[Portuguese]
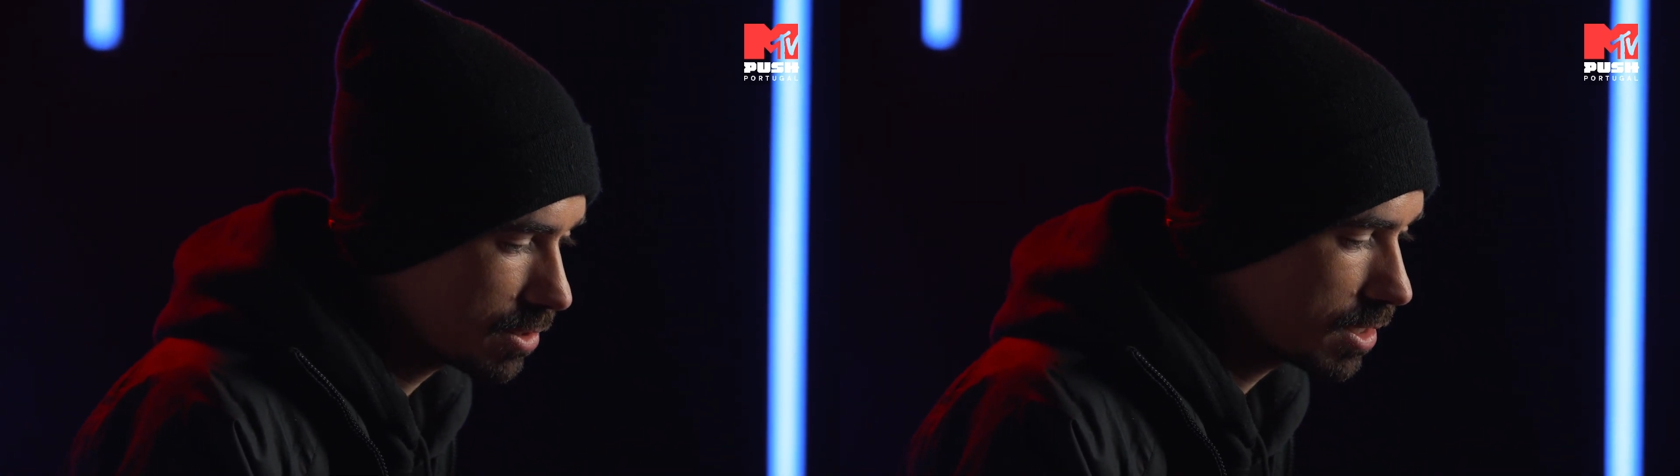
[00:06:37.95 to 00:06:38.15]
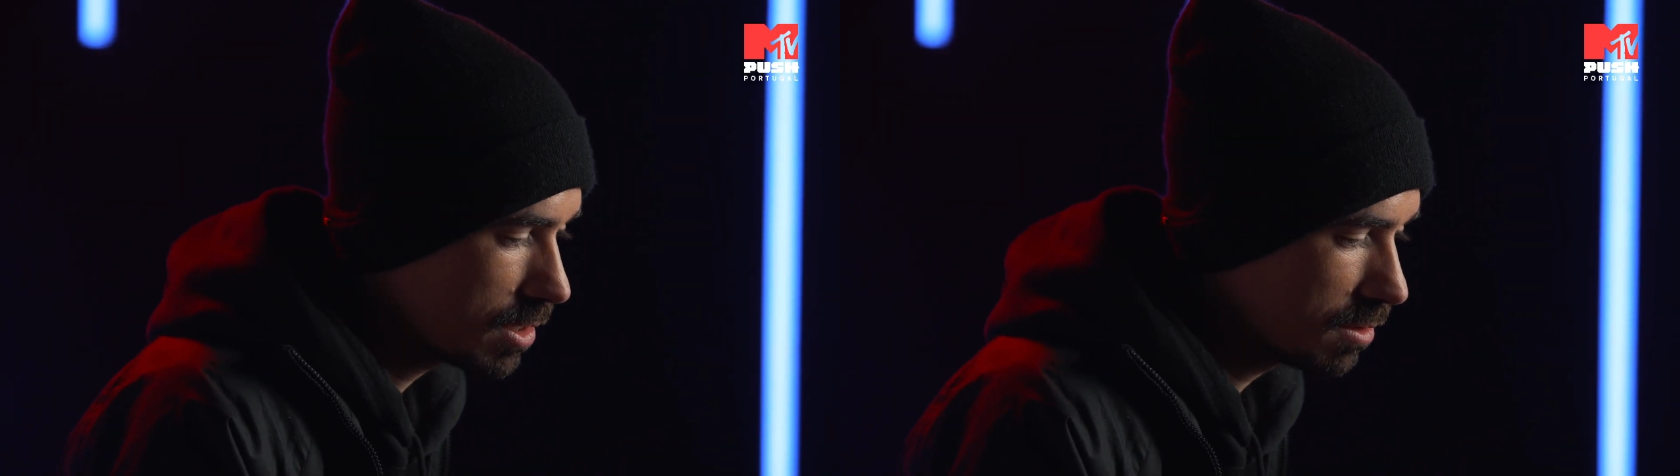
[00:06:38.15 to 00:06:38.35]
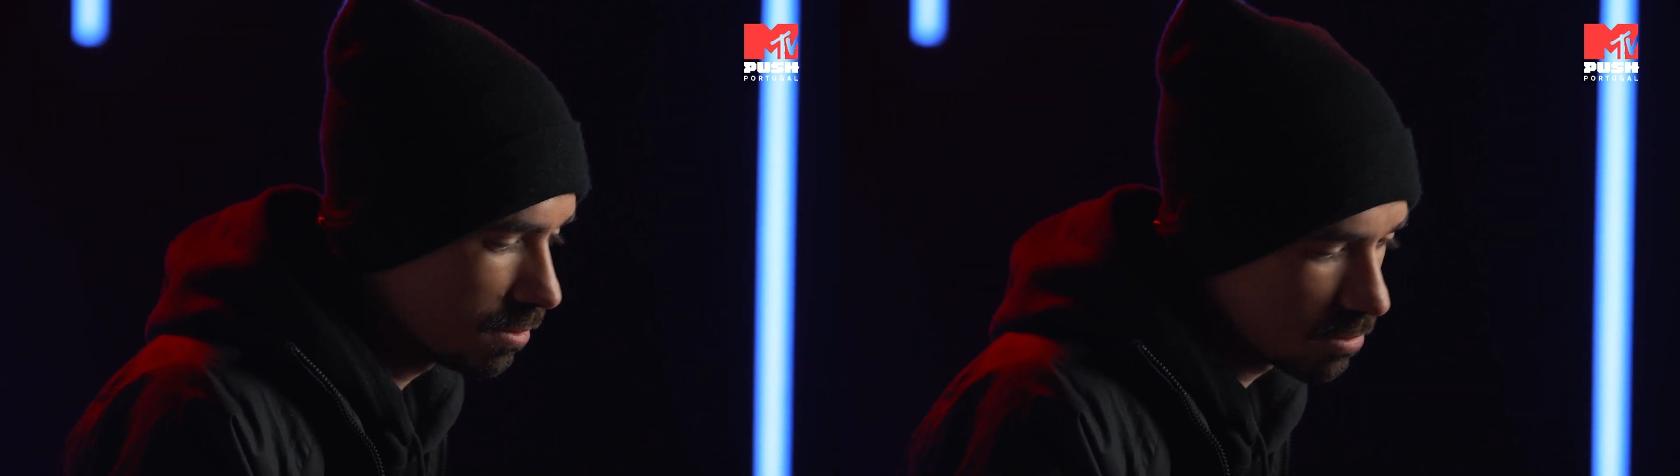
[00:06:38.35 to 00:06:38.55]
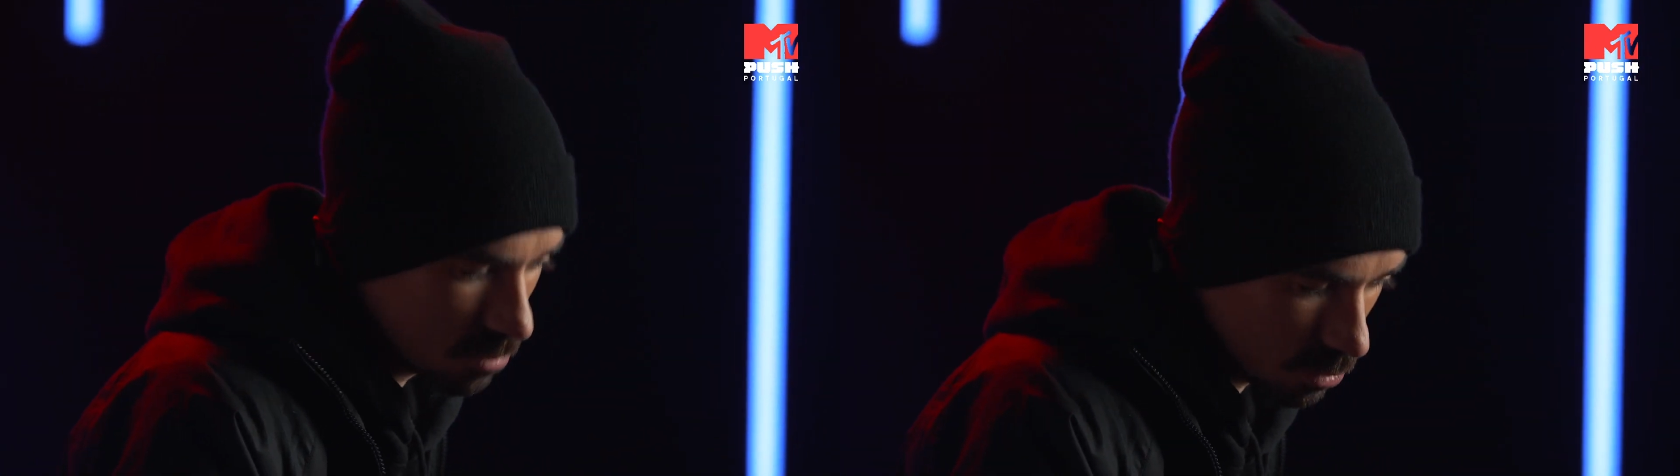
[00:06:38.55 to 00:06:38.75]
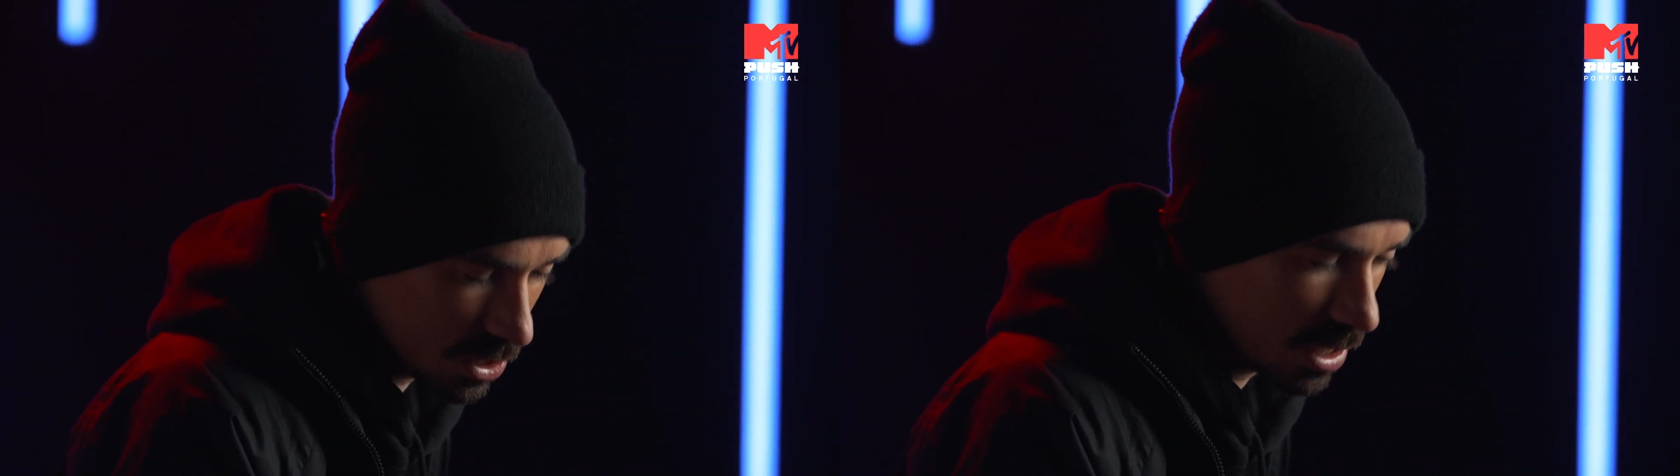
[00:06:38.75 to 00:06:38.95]
acho que aquilo
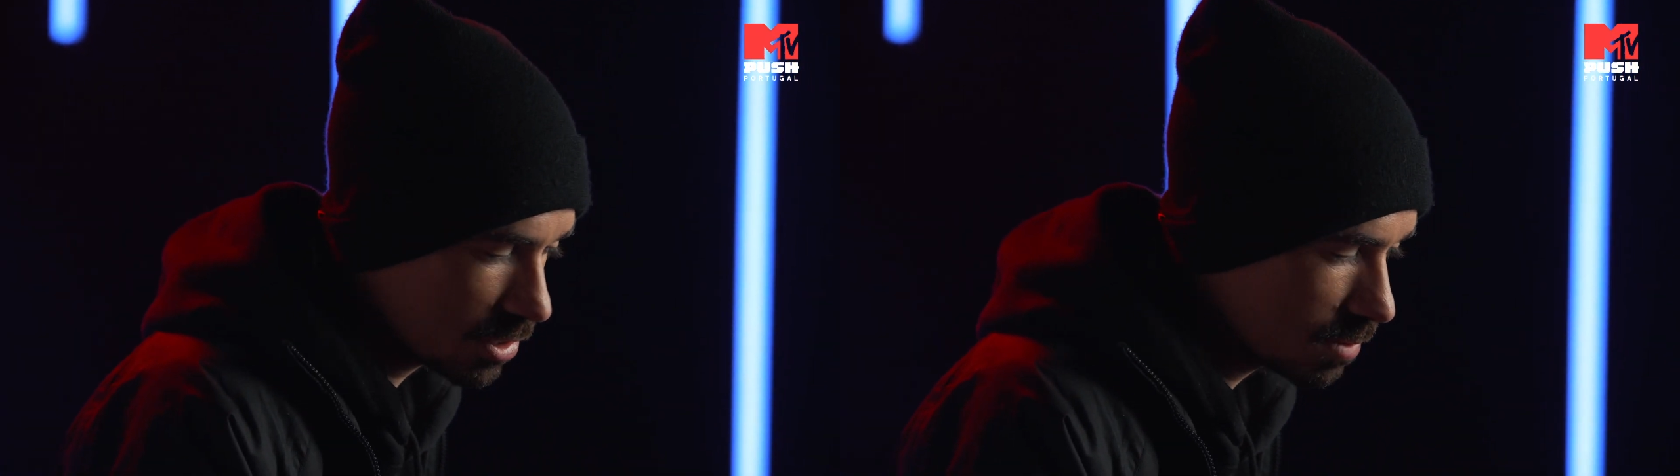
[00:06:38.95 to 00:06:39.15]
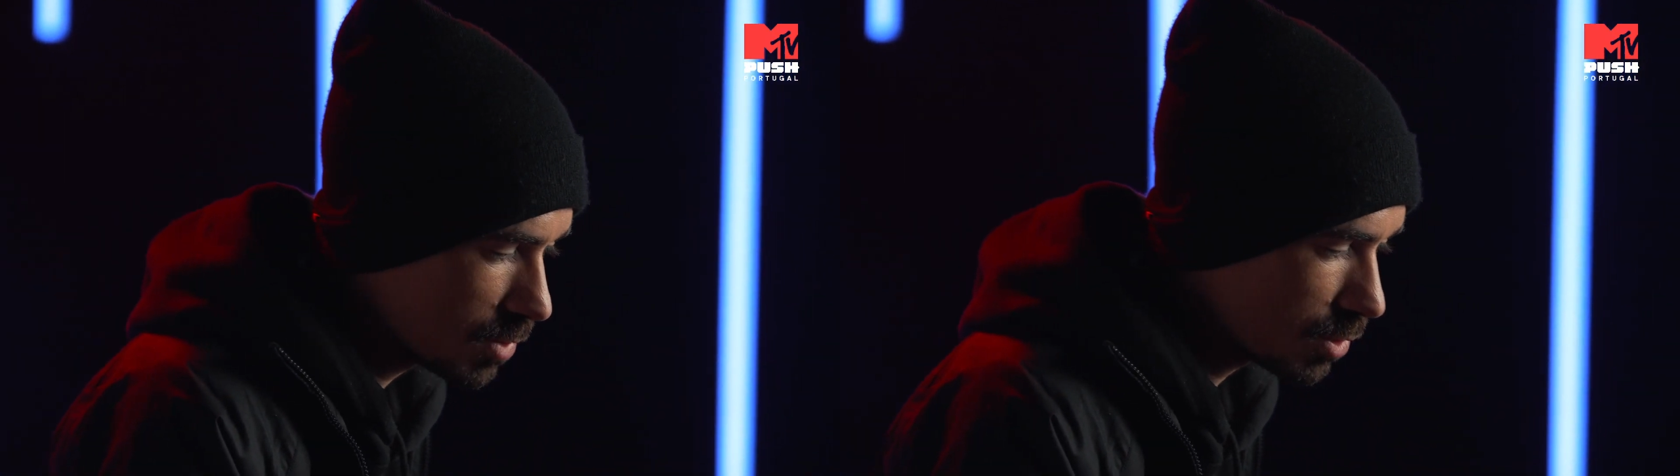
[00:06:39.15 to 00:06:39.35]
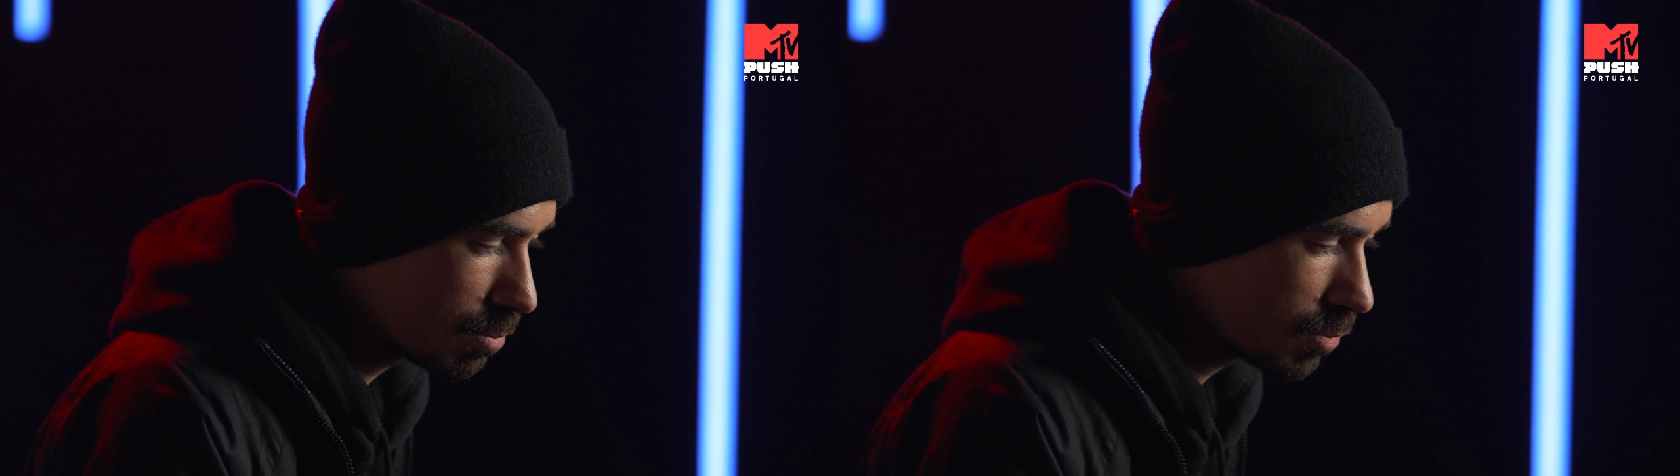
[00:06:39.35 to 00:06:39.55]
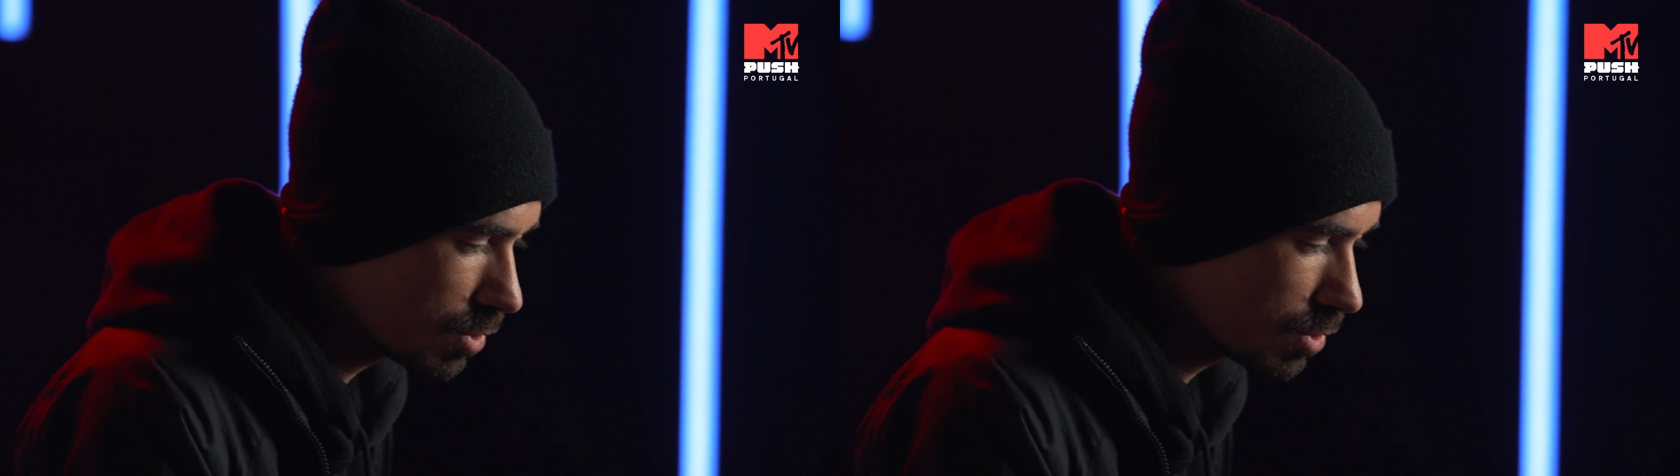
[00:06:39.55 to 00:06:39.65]
contrasta mesmo